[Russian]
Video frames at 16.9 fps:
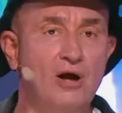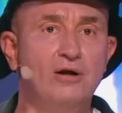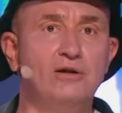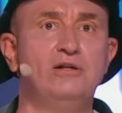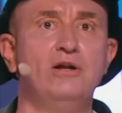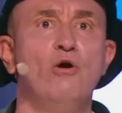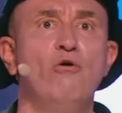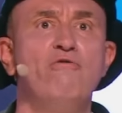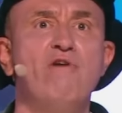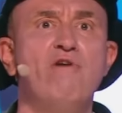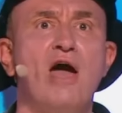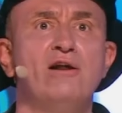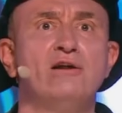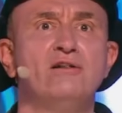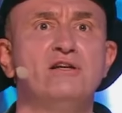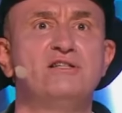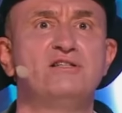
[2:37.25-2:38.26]
Для
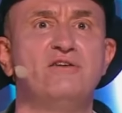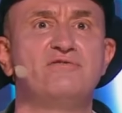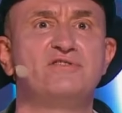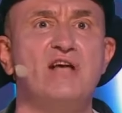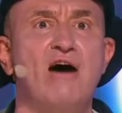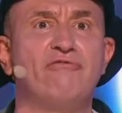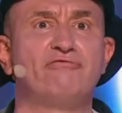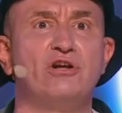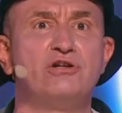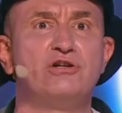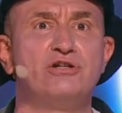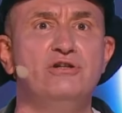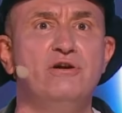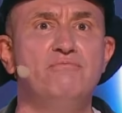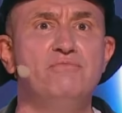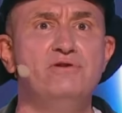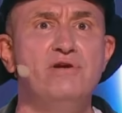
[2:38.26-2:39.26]
уверенности в
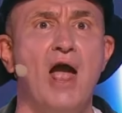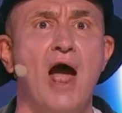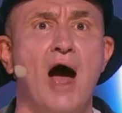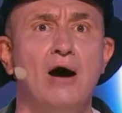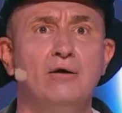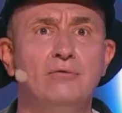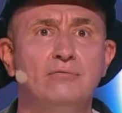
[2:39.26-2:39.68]
завтрашнем дне.